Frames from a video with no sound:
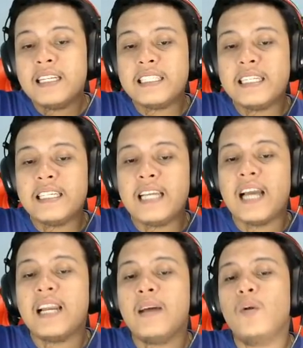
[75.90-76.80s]
di sini
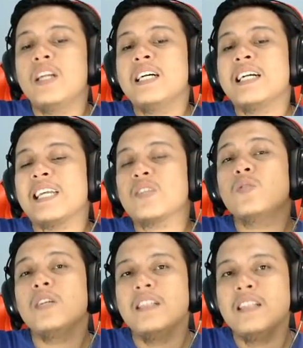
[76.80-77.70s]
ada mode
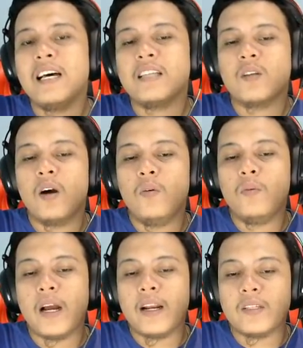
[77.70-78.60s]
casual atau
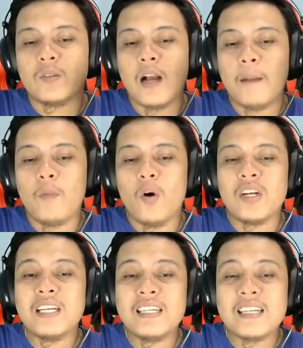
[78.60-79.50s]
ada juga
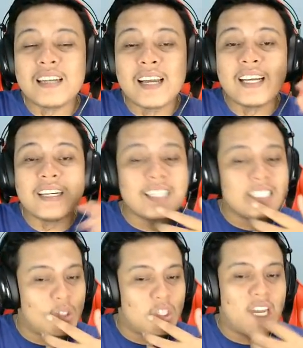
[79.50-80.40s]
mode
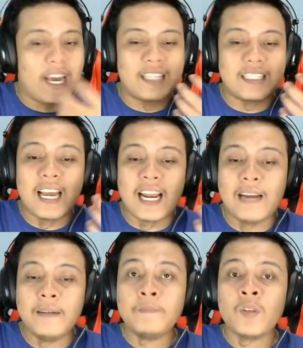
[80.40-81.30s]
ranked cuy. Nah,
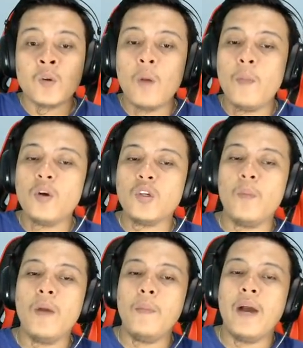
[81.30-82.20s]
sekarang gue mau
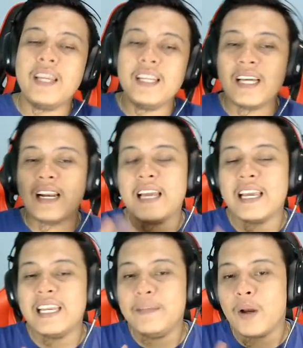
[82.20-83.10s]
nyoba mainin karena
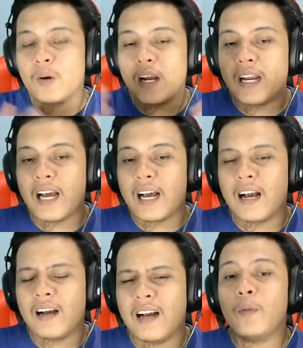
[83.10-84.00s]
ini baru ada
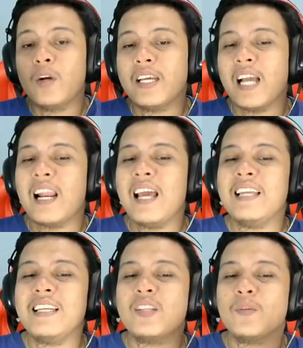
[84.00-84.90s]
game mode yang
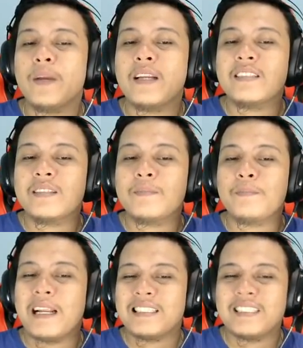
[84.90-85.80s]
lain yaitu
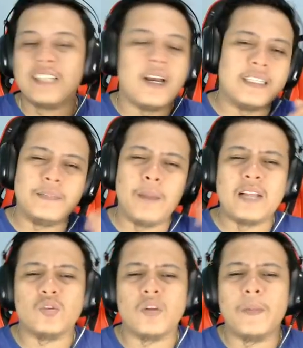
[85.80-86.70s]
pars ah,
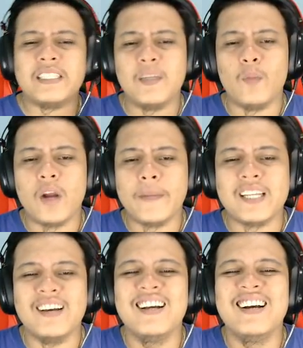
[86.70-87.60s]
gimana susah bacanya bodo
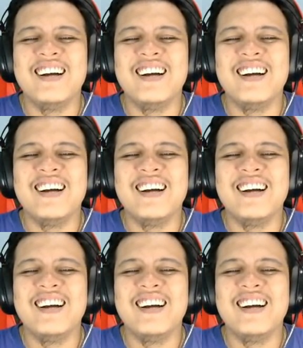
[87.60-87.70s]
amat